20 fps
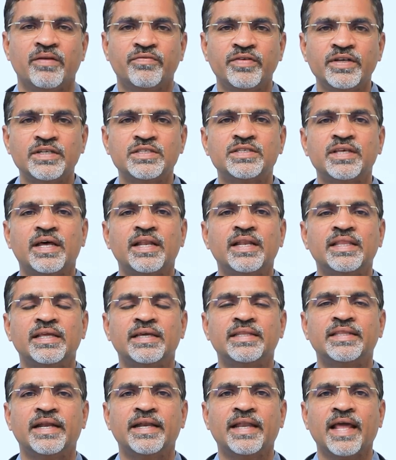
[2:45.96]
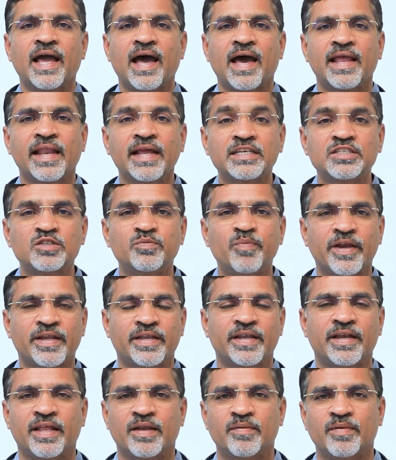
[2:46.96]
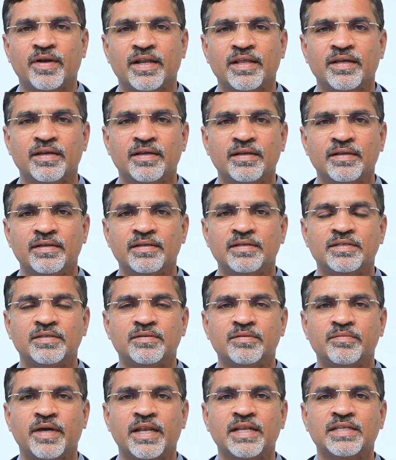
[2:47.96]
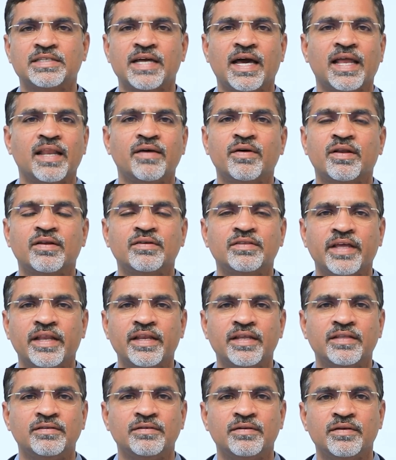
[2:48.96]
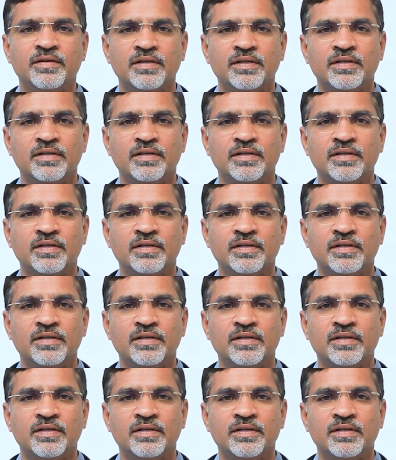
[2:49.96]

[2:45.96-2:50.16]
ఫిట్స్ అన్నది ఏంటంటే అన్ఎక్స్పెక్టెడ్ అనమాట మనకు చాలా వరకు తెలియదు